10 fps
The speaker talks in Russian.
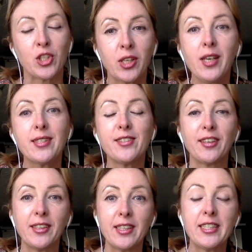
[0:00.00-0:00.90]
женились,
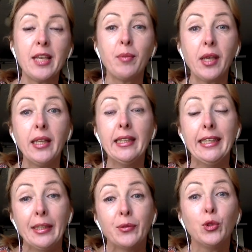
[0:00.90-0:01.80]
заводили семьи.
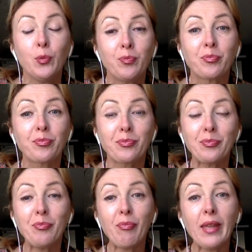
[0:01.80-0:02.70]
Ну,
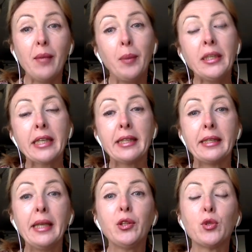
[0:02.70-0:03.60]
понятно,
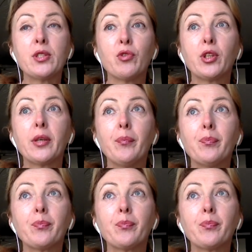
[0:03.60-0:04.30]
да, то есть вот